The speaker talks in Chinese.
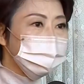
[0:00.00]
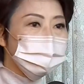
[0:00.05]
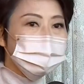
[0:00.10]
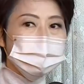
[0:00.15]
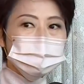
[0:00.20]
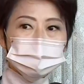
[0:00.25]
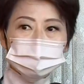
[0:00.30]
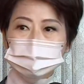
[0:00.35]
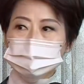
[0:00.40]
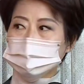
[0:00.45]

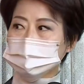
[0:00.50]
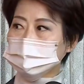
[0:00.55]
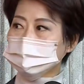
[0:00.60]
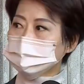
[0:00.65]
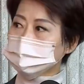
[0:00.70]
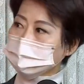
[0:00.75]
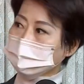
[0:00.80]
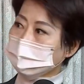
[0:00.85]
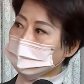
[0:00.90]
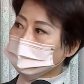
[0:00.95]
有点逻
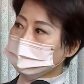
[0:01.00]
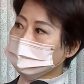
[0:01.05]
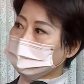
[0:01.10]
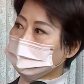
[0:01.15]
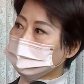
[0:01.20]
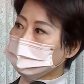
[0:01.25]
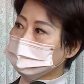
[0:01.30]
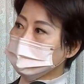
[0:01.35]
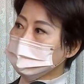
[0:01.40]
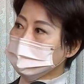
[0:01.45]
辑不
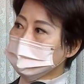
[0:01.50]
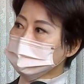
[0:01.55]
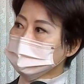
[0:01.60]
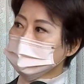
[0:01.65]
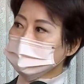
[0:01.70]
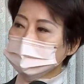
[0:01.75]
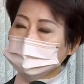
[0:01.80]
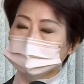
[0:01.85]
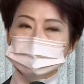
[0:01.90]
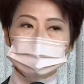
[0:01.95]
通哦。
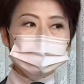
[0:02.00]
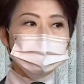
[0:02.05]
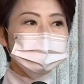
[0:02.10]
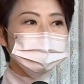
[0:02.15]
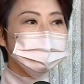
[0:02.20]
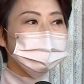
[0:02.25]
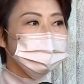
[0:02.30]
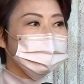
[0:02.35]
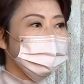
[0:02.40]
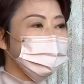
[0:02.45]
这到
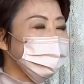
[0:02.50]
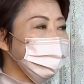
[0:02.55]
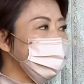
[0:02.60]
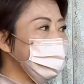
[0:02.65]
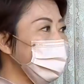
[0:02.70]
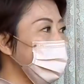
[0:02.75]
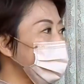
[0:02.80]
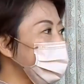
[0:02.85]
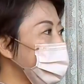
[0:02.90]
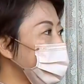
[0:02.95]
底又是谁
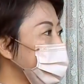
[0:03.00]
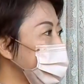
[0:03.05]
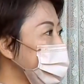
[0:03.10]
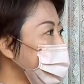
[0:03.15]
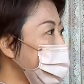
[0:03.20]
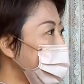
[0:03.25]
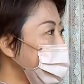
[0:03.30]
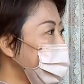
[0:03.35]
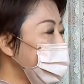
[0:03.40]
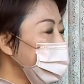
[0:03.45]
在带
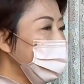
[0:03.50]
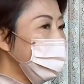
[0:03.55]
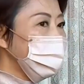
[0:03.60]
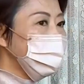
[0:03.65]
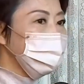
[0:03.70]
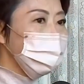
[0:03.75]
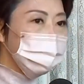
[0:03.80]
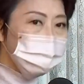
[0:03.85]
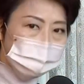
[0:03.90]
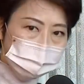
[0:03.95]
风向？
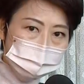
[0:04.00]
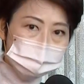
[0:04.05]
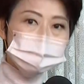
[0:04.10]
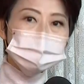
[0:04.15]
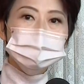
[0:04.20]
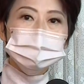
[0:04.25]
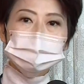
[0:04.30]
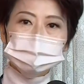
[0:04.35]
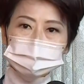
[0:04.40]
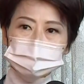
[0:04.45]
所以我们
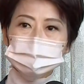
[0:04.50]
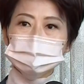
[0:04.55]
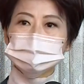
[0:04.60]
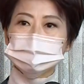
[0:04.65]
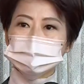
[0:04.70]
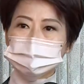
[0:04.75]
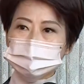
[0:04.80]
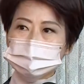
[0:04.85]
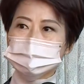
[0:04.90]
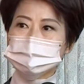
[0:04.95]
真的要
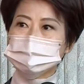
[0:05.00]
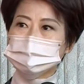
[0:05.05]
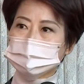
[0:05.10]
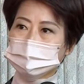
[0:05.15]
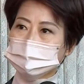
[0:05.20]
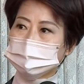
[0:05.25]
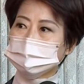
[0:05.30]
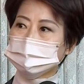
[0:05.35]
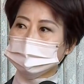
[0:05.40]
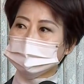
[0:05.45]
谴责一
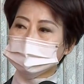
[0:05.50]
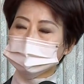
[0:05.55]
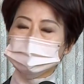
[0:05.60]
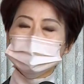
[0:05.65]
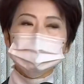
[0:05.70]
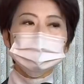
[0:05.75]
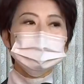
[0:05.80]
下哈、哦，